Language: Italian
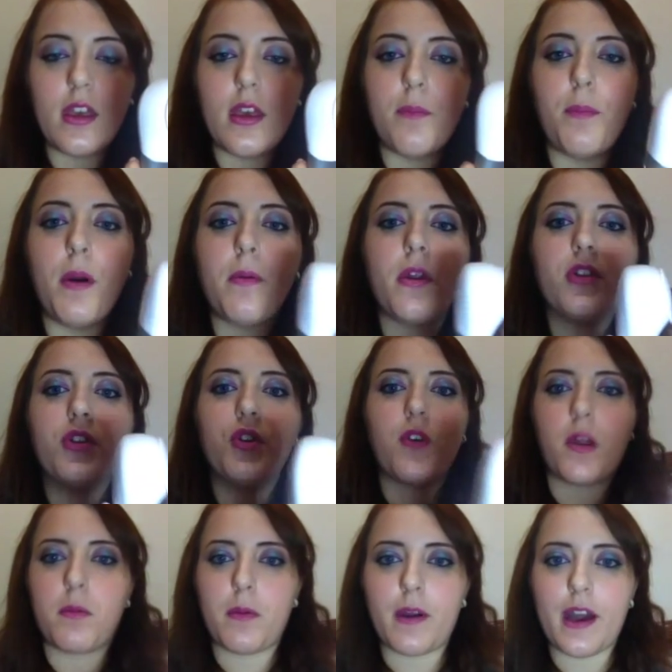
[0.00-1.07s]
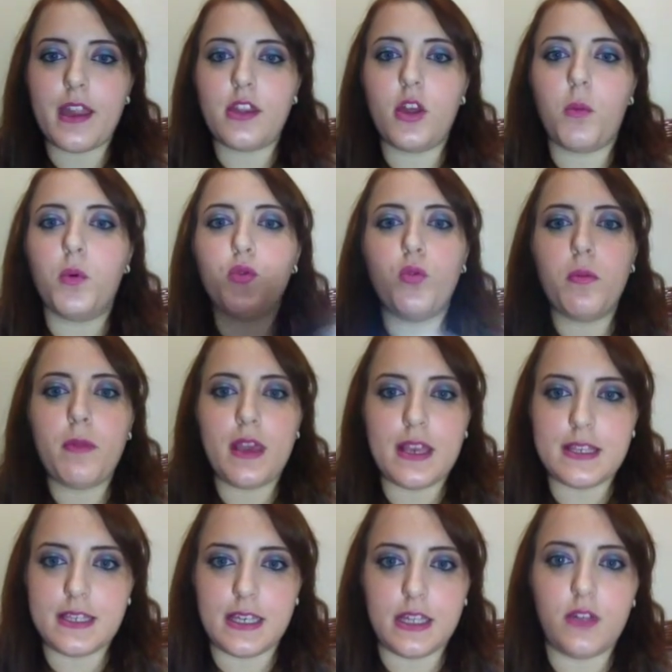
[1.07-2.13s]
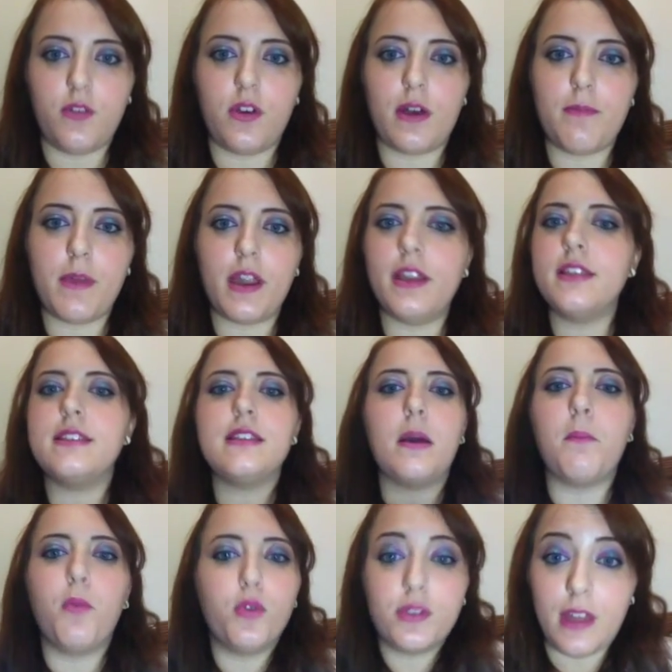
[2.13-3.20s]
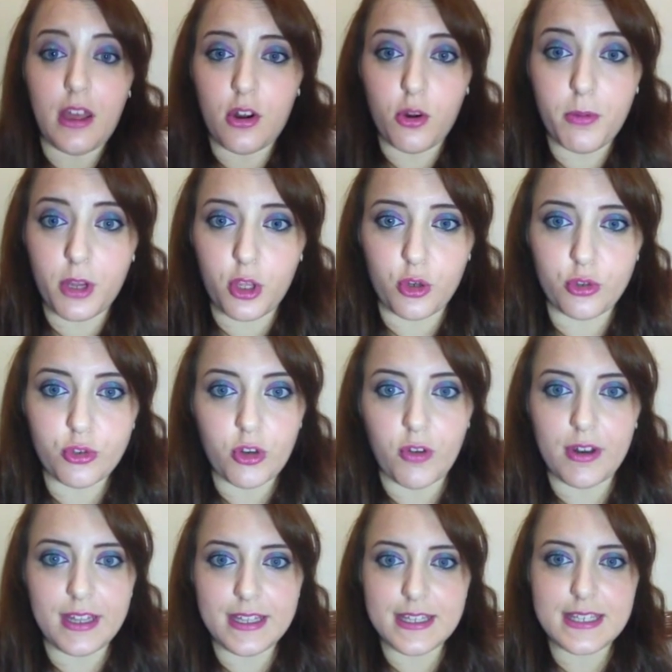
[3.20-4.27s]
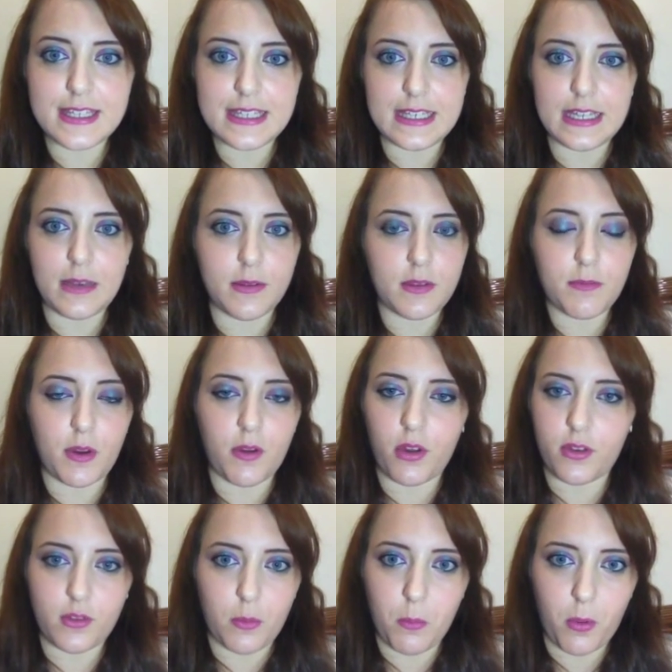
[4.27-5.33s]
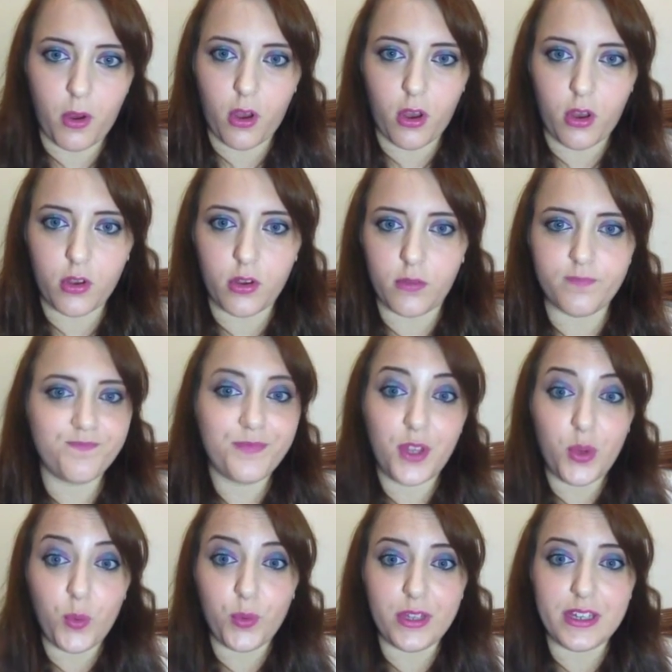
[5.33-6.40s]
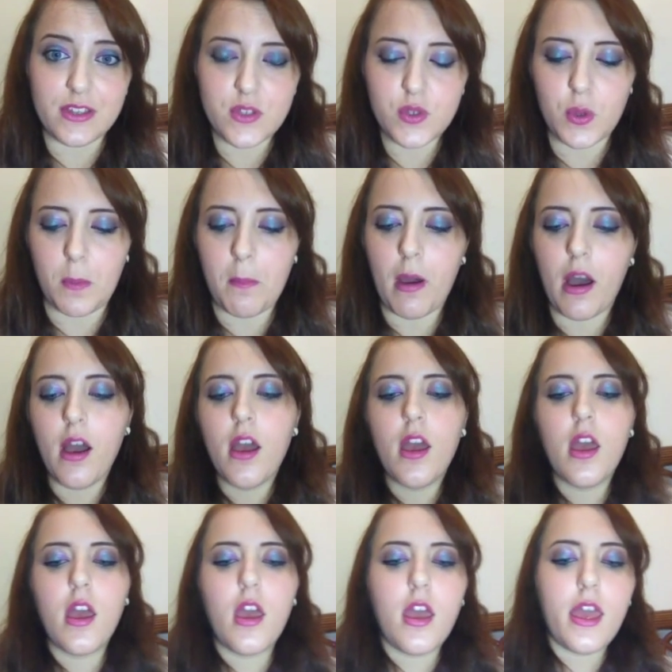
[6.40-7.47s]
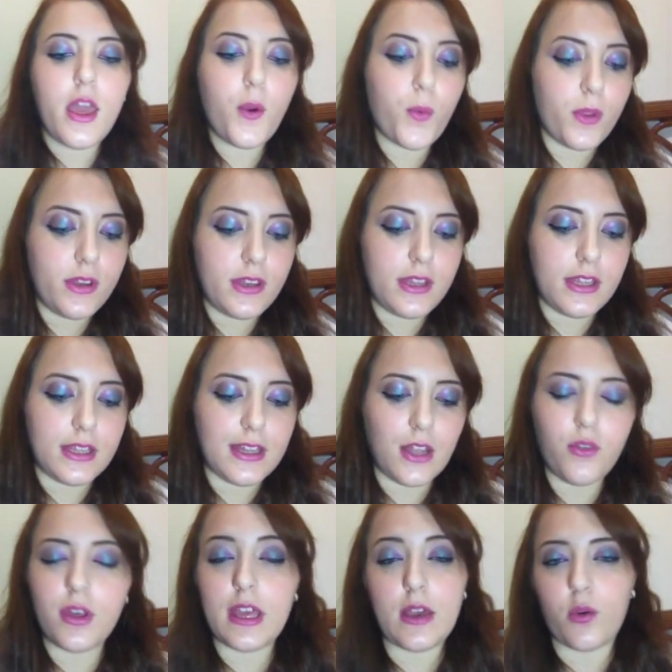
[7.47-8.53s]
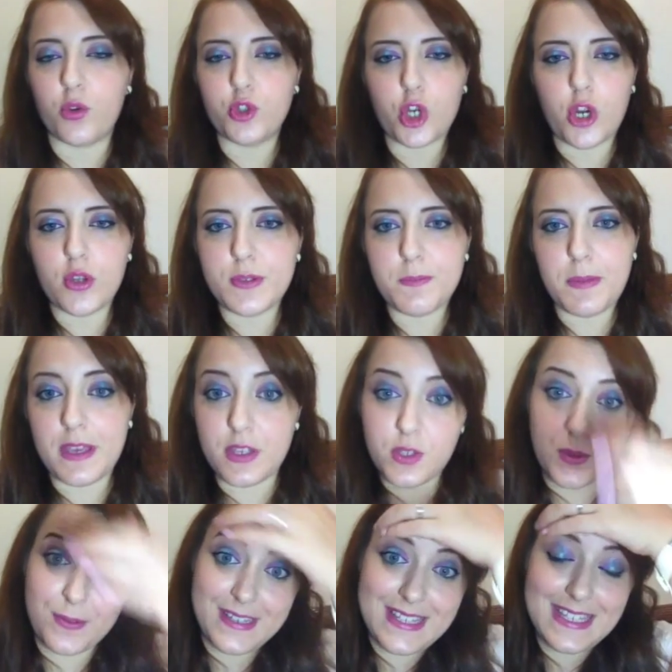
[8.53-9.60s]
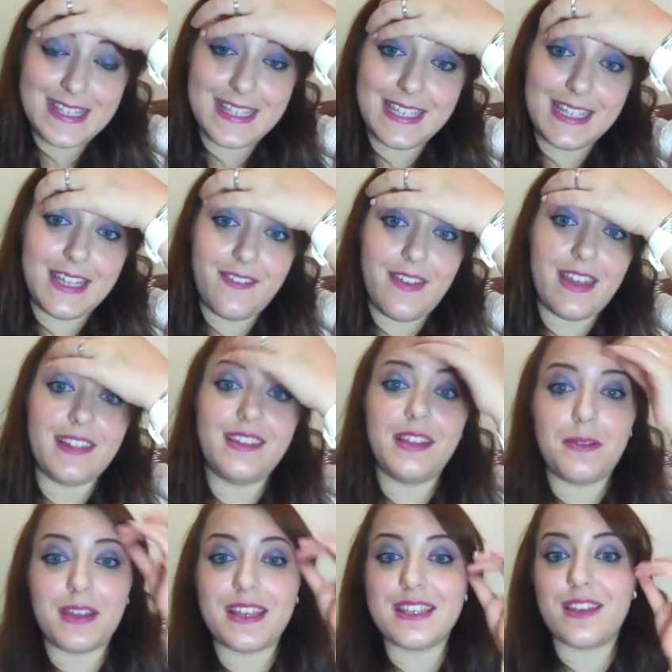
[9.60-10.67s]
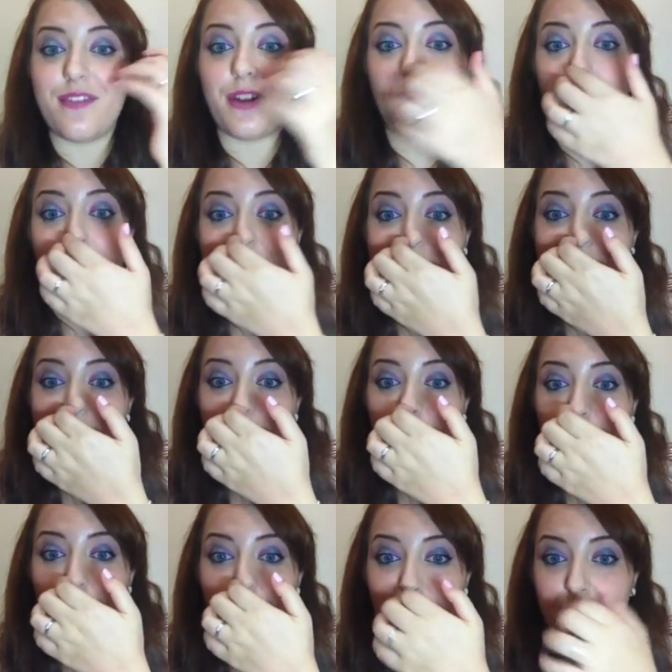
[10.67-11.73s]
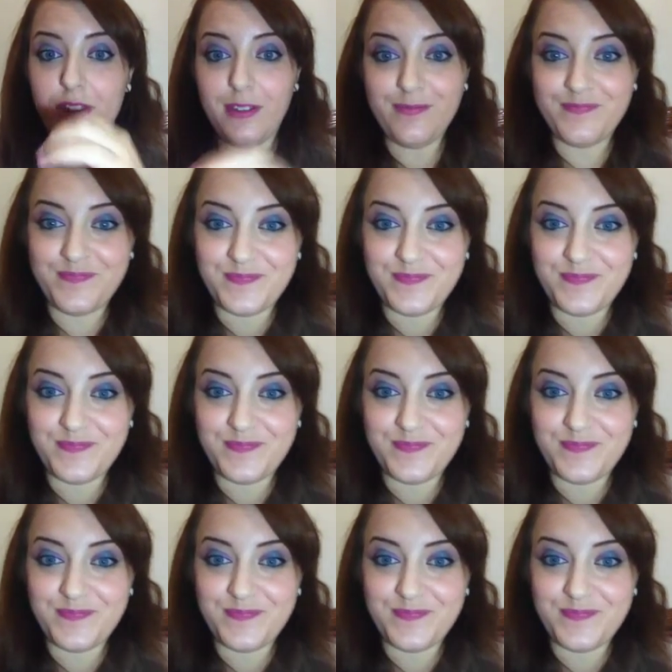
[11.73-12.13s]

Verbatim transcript: e poi però trovarmi magari dopo due mesi che devo cambiare la testina a buttarlo perché non trovo la testina, mi sembrava una cosa un po' inutile insomma. E quindi dato che controllo spesso questi siti di vendita perché si fanno degli affaroni,